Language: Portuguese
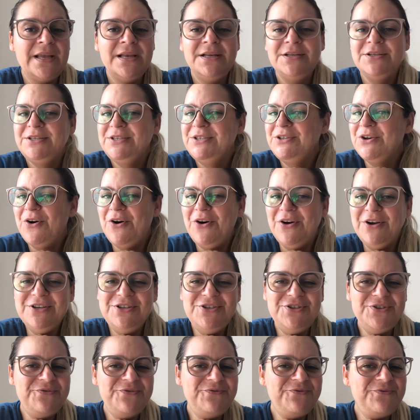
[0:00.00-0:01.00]
Só
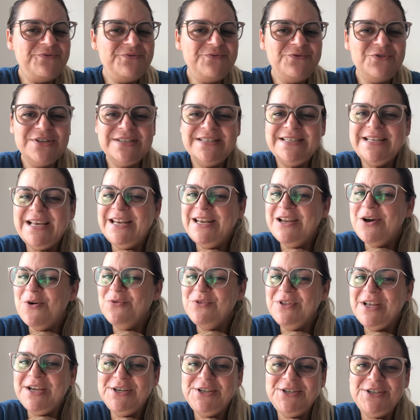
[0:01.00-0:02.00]
de você não
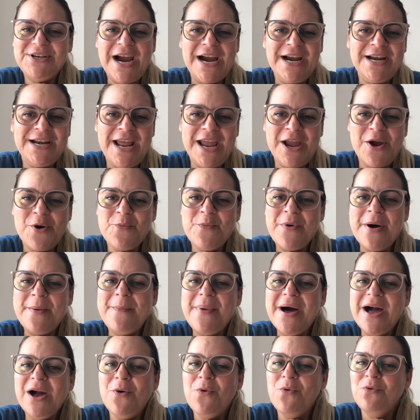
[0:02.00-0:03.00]
deixar nenhuma
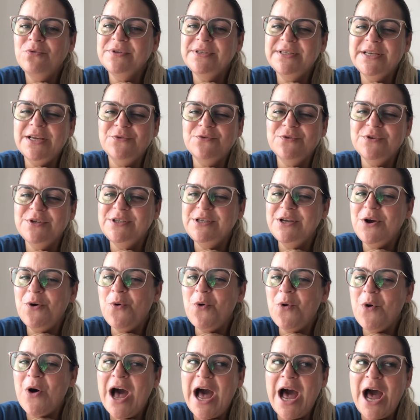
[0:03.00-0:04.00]
bagunça no seu
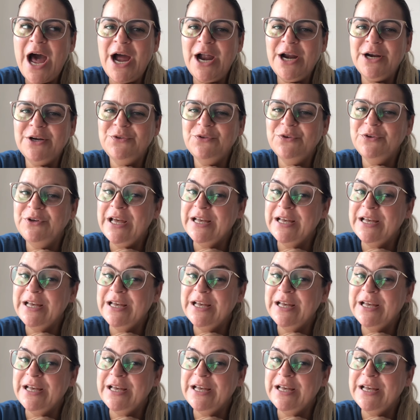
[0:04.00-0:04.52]
quarto,